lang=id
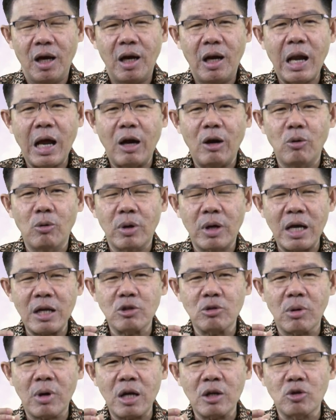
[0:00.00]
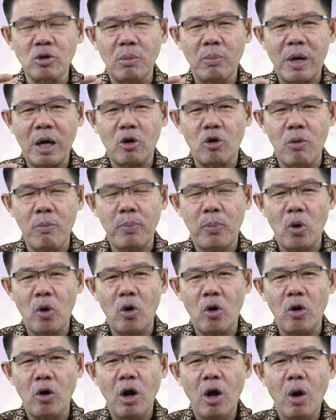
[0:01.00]
Lalu rasul-rasul
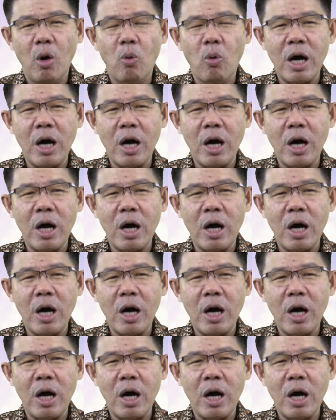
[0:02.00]
berkumpul,